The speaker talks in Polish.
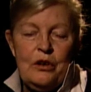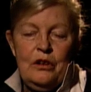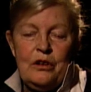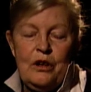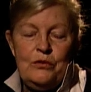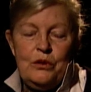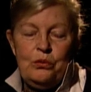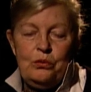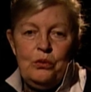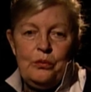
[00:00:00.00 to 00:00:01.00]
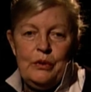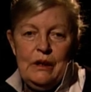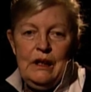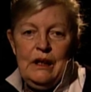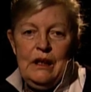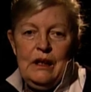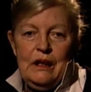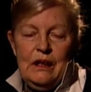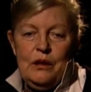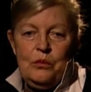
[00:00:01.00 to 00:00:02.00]
kolorowy tłum
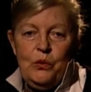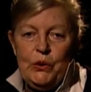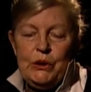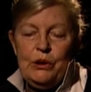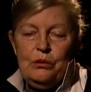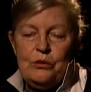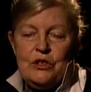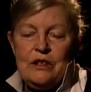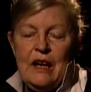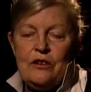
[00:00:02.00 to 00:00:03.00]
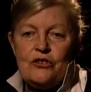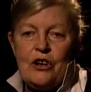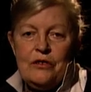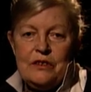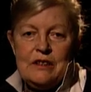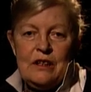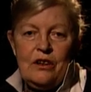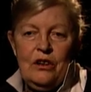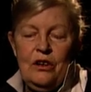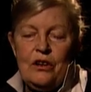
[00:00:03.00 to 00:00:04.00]
y, młodych ludzi tańczących,
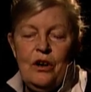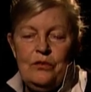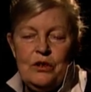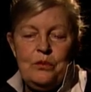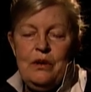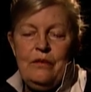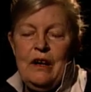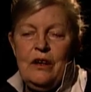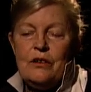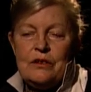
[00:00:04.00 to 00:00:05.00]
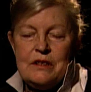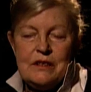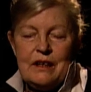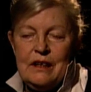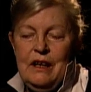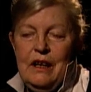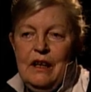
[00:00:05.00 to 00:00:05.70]
kolorowych, śpiewających.